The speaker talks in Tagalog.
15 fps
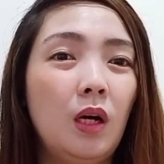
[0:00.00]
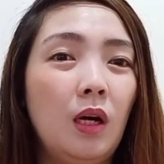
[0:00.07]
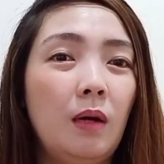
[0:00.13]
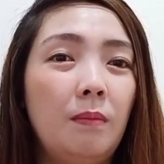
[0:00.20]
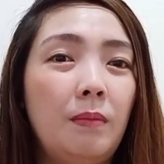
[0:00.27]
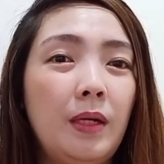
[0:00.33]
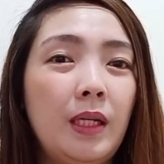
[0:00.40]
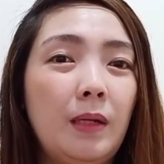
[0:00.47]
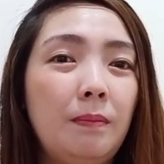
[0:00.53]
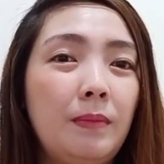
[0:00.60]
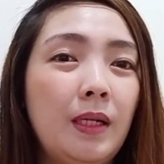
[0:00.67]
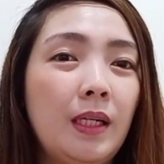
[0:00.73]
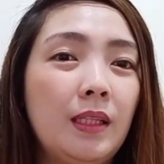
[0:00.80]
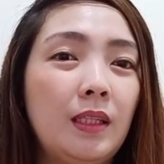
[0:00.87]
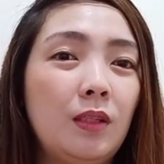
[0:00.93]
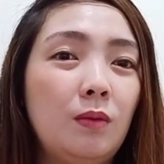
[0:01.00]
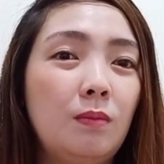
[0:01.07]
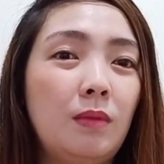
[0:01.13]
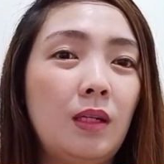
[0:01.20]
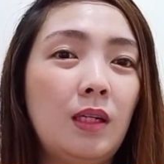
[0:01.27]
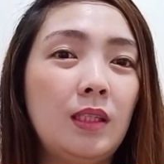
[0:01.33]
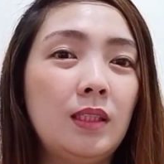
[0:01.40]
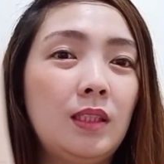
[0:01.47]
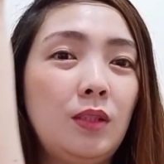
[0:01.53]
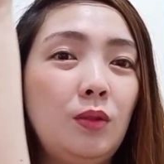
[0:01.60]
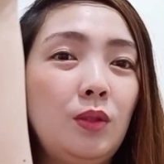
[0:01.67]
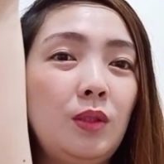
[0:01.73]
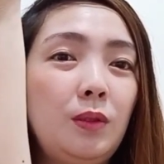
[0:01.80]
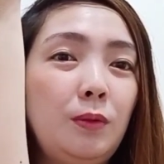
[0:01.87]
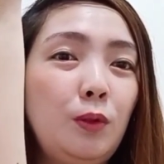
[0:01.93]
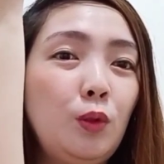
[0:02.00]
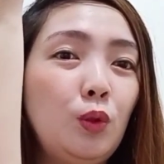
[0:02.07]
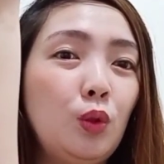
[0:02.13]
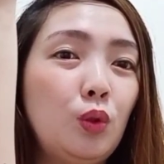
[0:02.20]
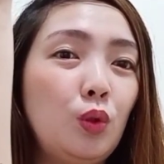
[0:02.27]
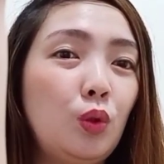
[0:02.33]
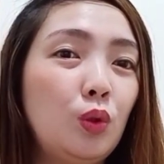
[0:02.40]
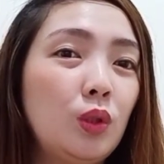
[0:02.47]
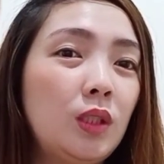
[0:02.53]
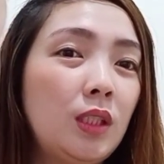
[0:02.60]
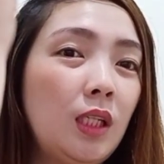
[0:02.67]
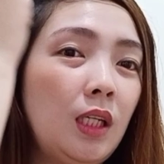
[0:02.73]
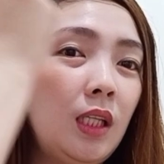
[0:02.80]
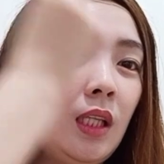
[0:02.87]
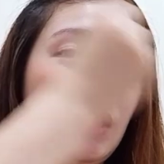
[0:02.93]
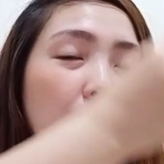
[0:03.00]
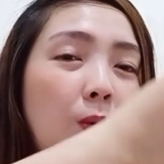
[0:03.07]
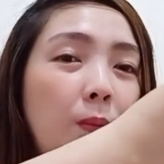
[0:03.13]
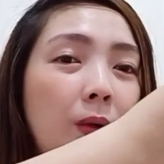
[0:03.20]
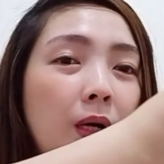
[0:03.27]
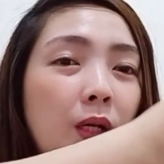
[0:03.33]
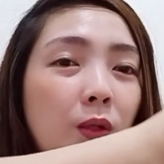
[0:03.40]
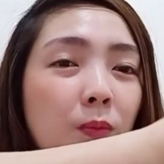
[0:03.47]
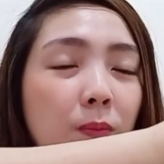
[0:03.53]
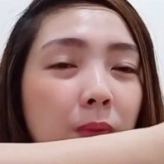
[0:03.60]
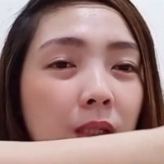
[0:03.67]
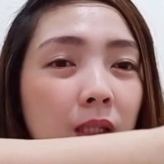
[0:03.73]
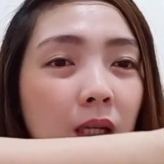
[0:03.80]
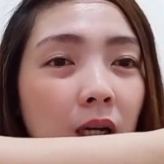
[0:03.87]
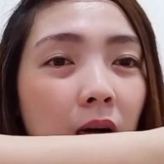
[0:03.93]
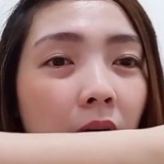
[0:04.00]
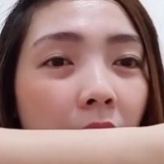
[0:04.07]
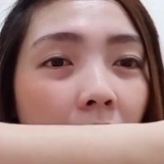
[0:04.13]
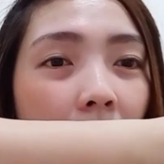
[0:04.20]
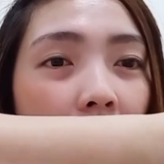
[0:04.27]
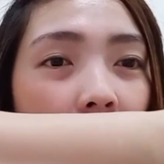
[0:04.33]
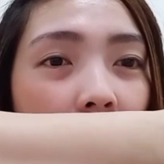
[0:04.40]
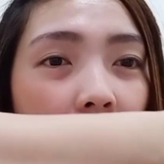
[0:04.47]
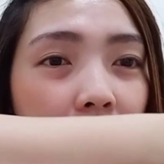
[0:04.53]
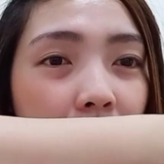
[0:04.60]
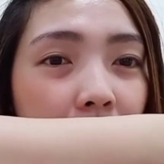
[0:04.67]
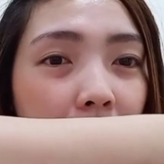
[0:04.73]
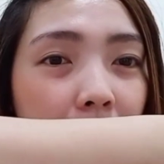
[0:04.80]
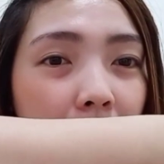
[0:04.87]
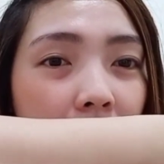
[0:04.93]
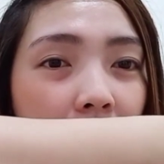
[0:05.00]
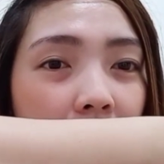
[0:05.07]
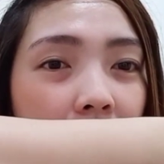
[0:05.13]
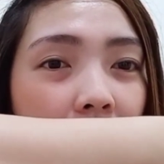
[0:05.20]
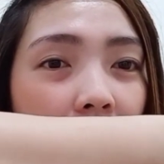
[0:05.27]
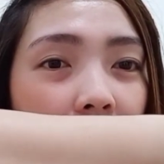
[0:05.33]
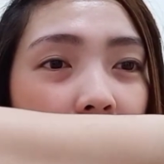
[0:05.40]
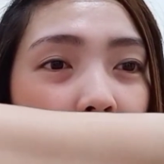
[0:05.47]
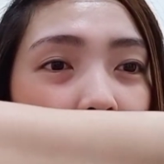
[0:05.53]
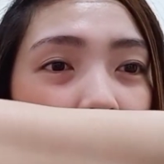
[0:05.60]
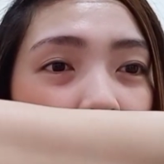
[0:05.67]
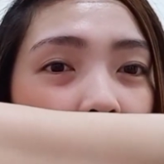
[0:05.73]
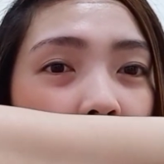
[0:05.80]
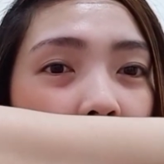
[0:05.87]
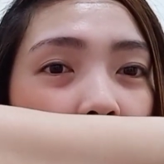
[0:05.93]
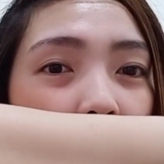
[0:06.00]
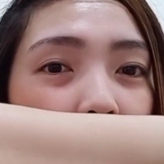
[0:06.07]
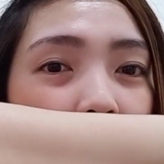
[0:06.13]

Mahirap makita yung mga, yung, yung totoong skin, kumbaga yung pinaka, ano, ng balat natin. Mahihirapan